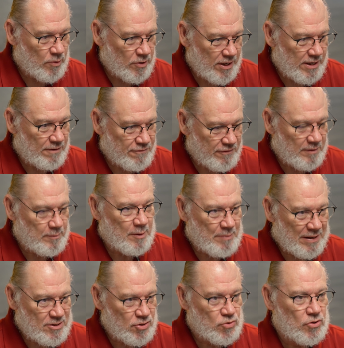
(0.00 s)
porque a fama
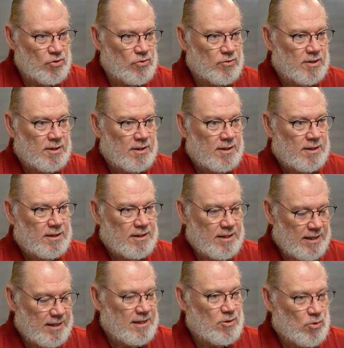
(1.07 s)
passou
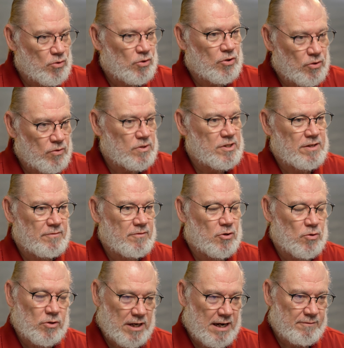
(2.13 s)
que ele curou os,
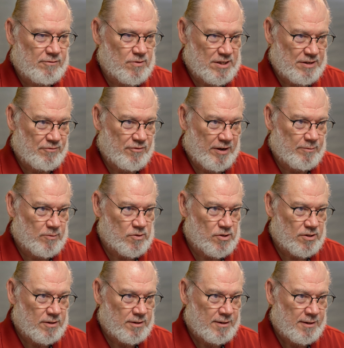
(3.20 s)
curava os
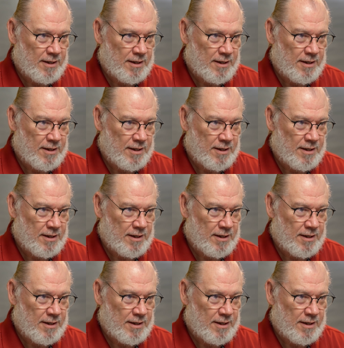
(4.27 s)
enfermos.